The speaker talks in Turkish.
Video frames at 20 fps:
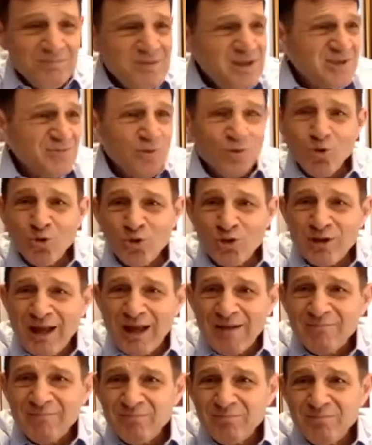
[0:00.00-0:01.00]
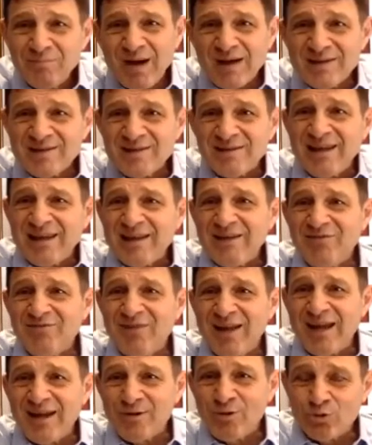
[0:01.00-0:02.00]
Biz bu konuda bazı
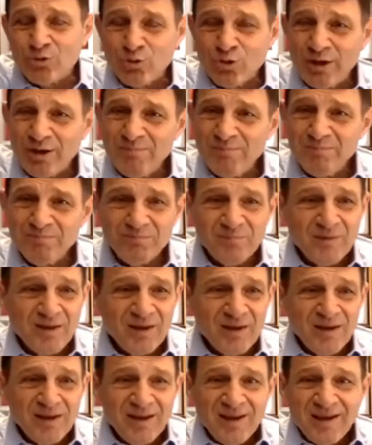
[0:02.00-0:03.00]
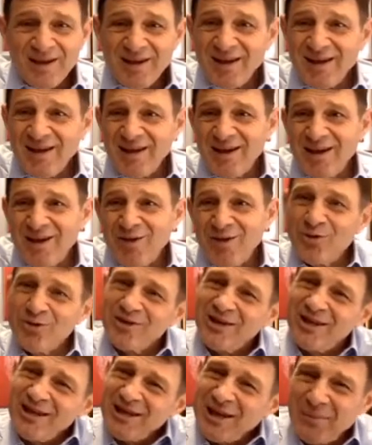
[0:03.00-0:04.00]
teknikler götürelim. E,
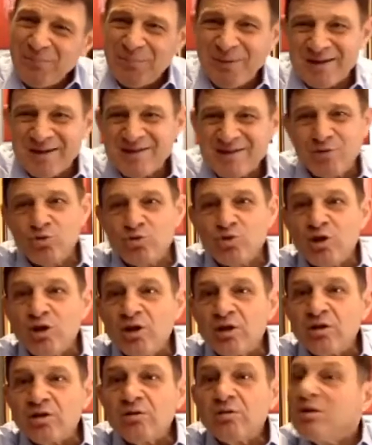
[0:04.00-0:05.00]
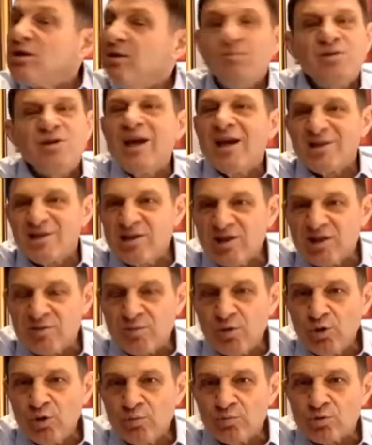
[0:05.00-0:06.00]
onları yaparsa düzelir.
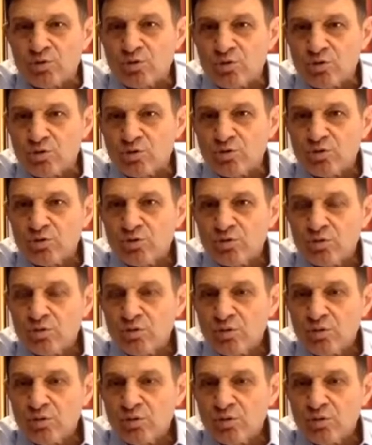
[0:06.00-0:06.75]
İmkansız biliyor musunuz?